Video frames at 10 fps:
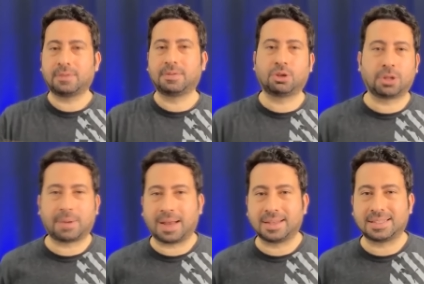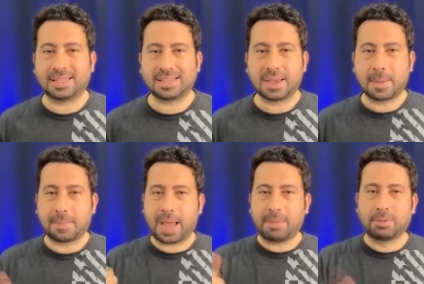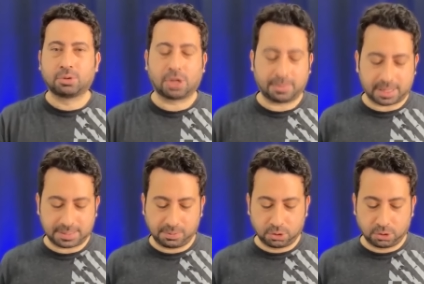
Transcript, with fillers: videoda beğendiysek beğenme butonuna basmayı